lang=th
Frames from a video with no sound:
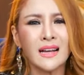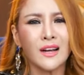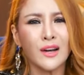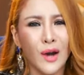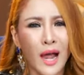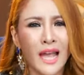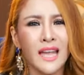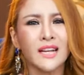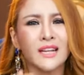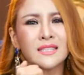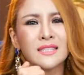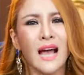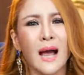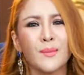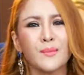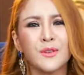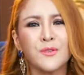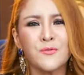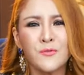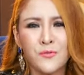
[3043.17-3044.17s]
ใครก็ตา
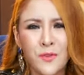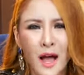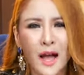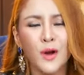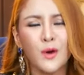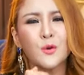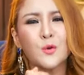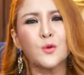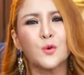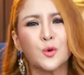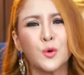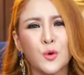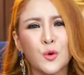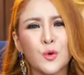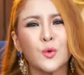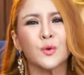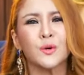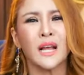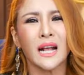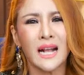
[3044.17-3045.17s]
มที่ฟังครูรุ้ง
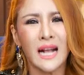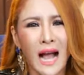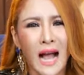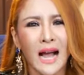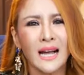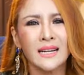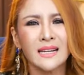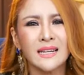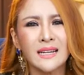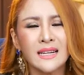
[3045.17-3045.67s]
อยู่นะคะ